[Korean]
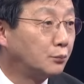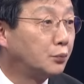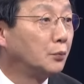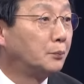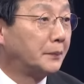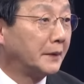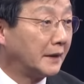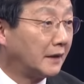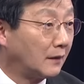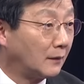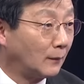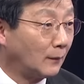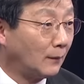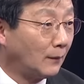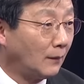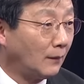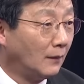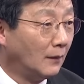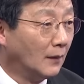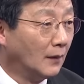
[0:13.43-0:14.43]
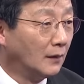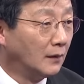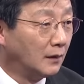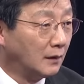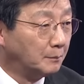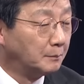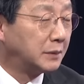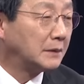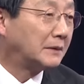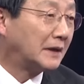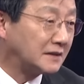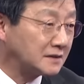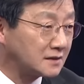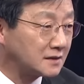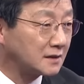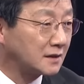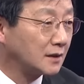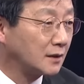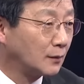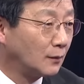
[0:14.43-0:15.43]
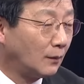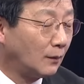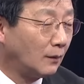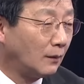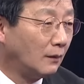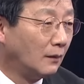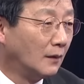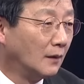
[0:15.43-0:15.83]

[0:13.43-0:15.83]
부패하고 헌법 안 지키고